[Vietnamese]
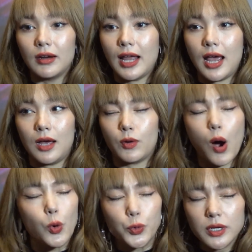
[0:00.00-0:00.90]
là
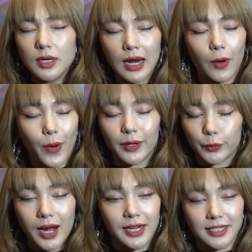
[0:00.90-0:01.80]
hầu như là hoàn
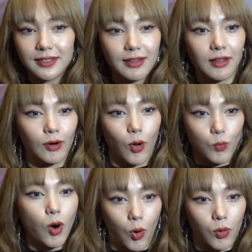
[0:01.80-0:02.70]
toàn là trên tinh thần
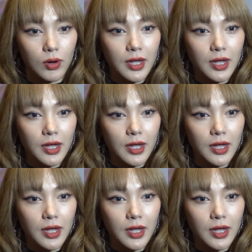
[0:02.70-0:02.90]
ủng hộ ừ.